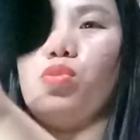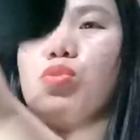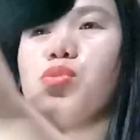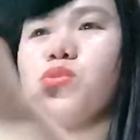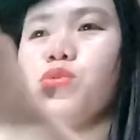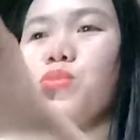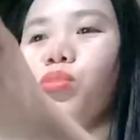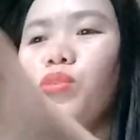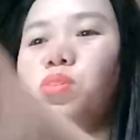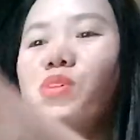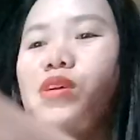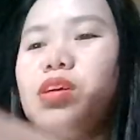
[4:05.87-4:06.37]
no?
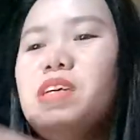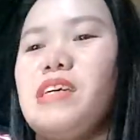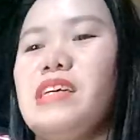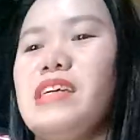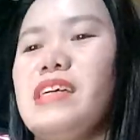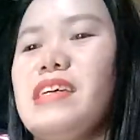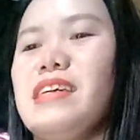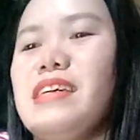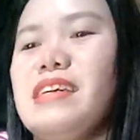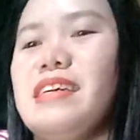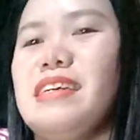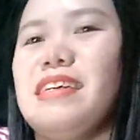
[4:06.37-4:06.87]

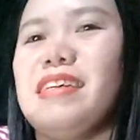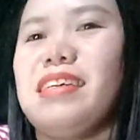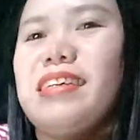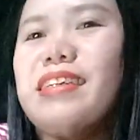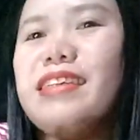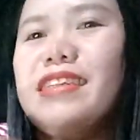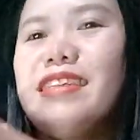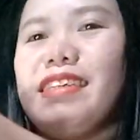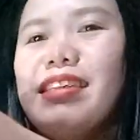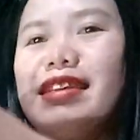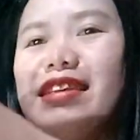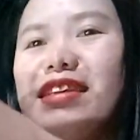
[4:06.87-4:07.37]

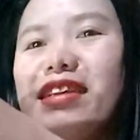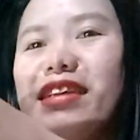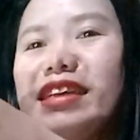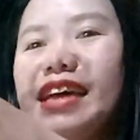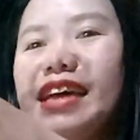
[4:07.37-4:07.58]
Oh.